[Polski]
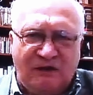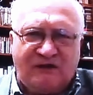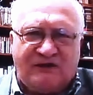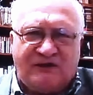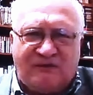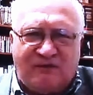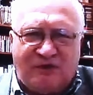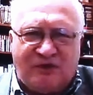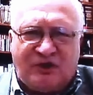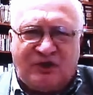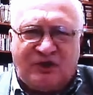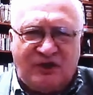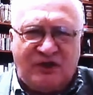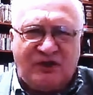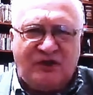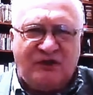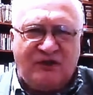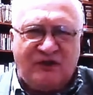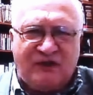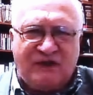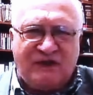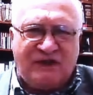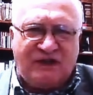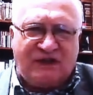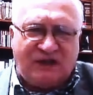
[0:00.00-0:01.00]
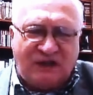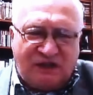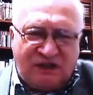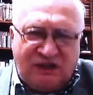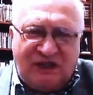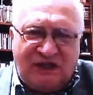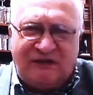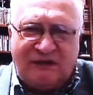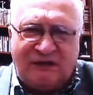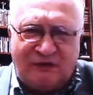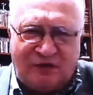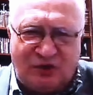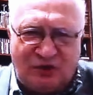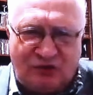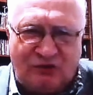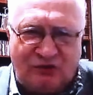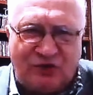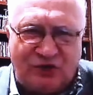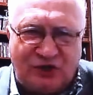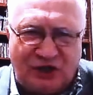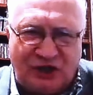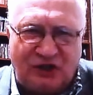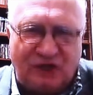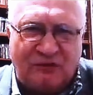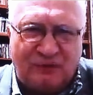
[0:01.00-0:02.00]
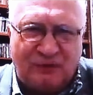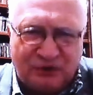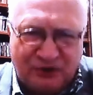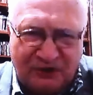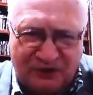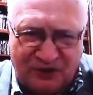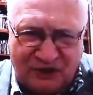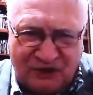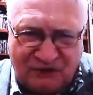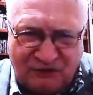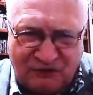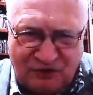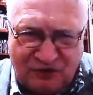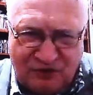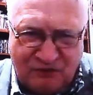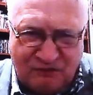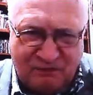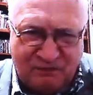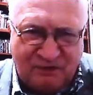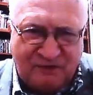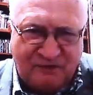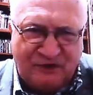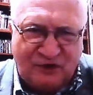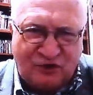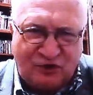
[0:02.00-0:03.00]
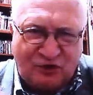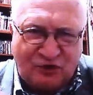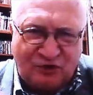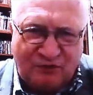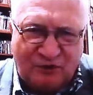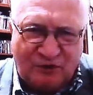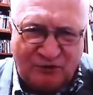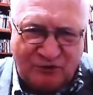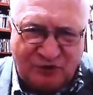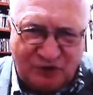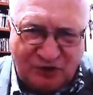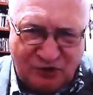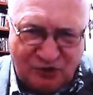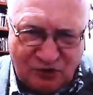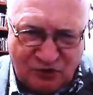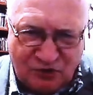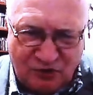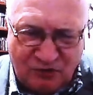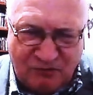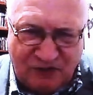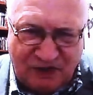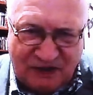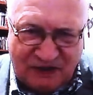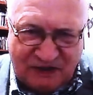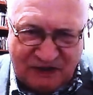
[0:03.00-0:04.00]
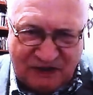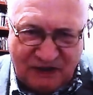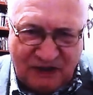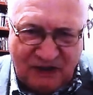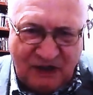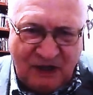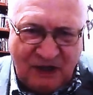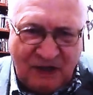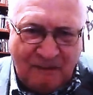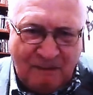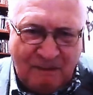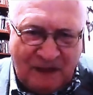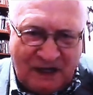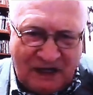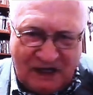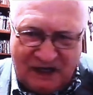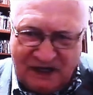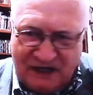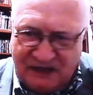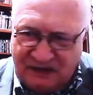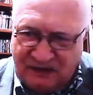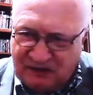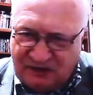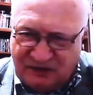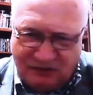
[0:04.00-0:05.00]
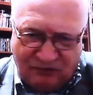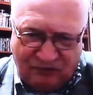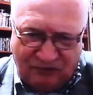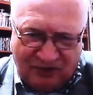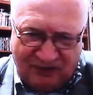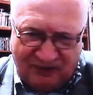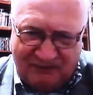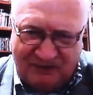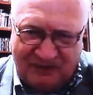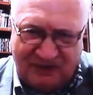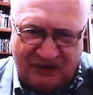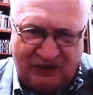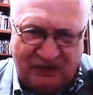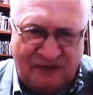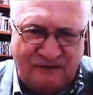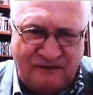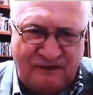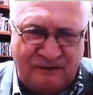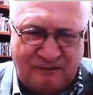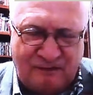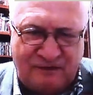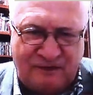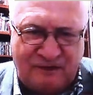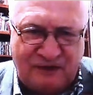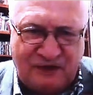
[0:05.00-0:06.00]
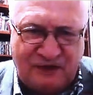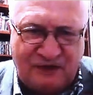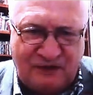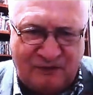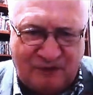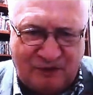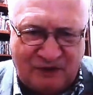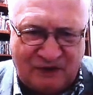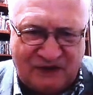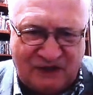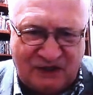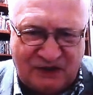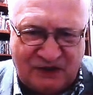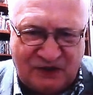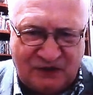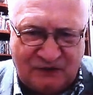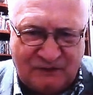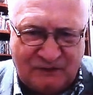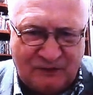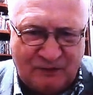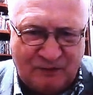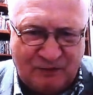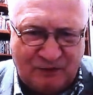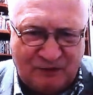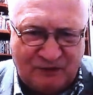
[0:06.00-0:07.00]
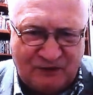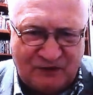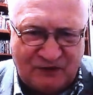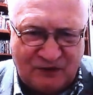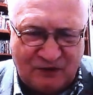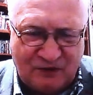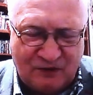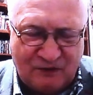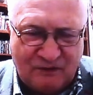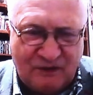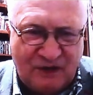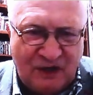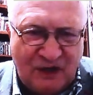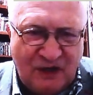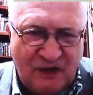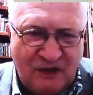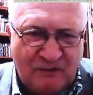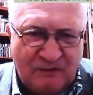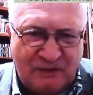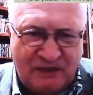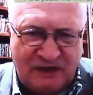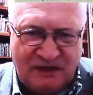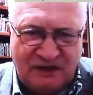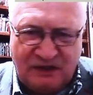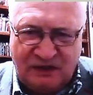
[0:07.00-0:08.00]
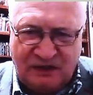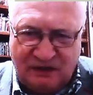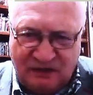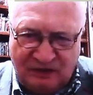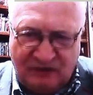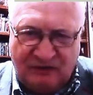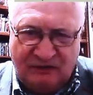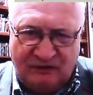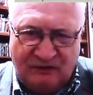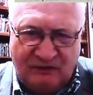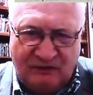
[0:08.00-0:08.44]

no, wzmożonego ryzyka. Nie wiem, czy dużego, bo to na świeżym powietrzu, bo ludzie noszą maski. Ale słuchałem takiej wypowiedzi w postaci dwóch profesorów. Panie, e,